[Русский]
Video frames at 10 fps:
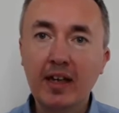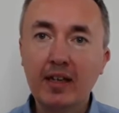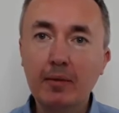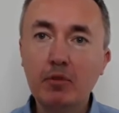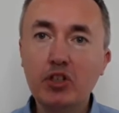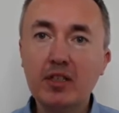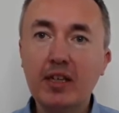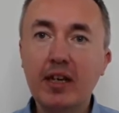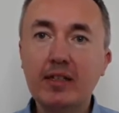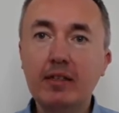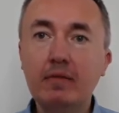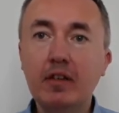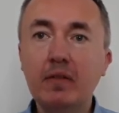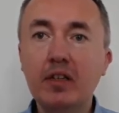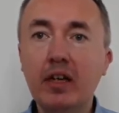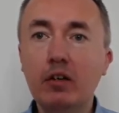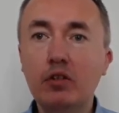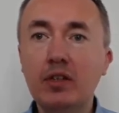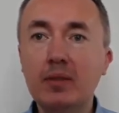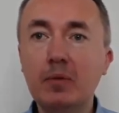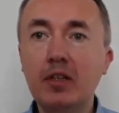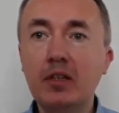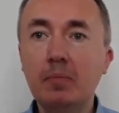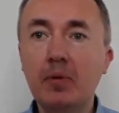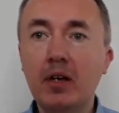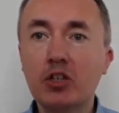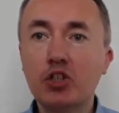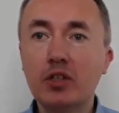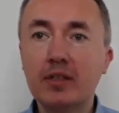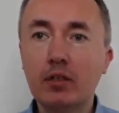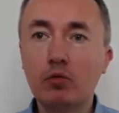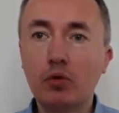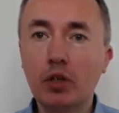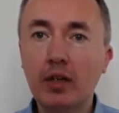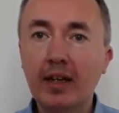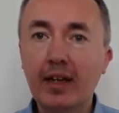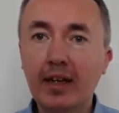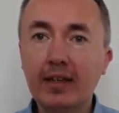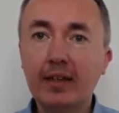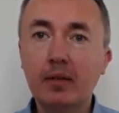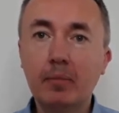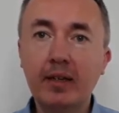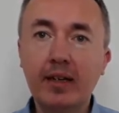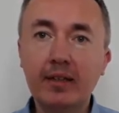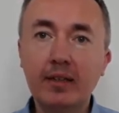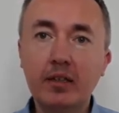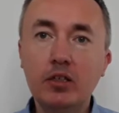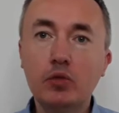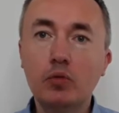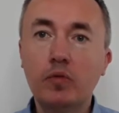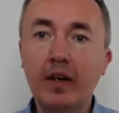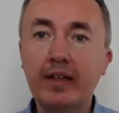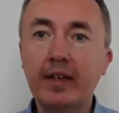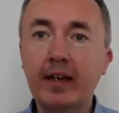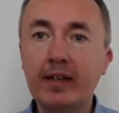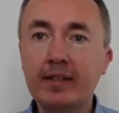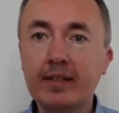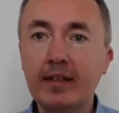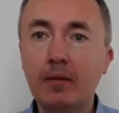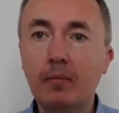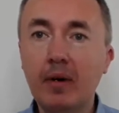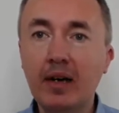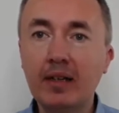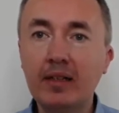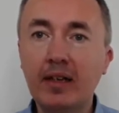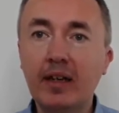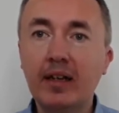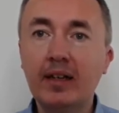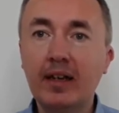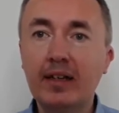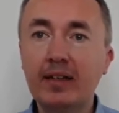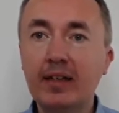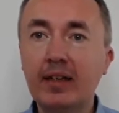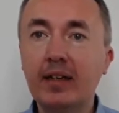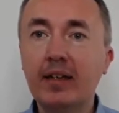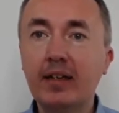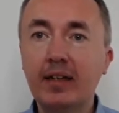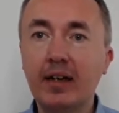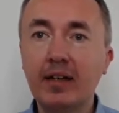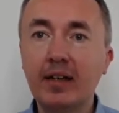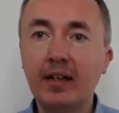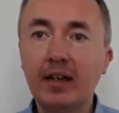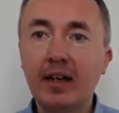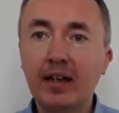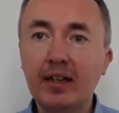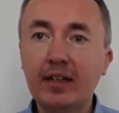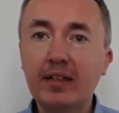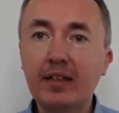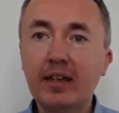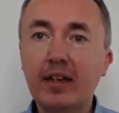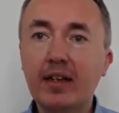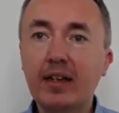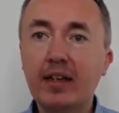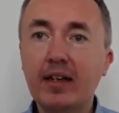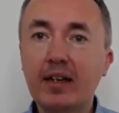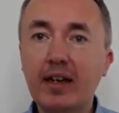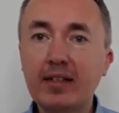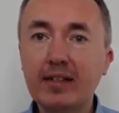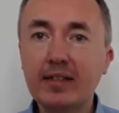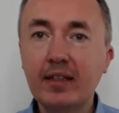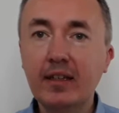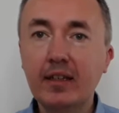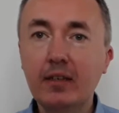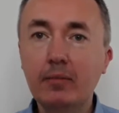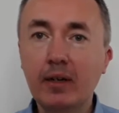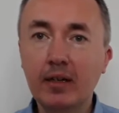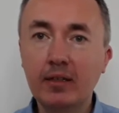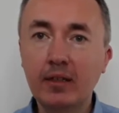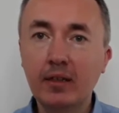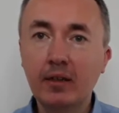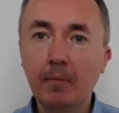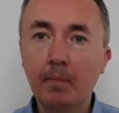Химически активные влияют на изменение pH затора. Это карбонаты и сульфаты кальция, магния, натрия и калия, хлориды кальция и магния.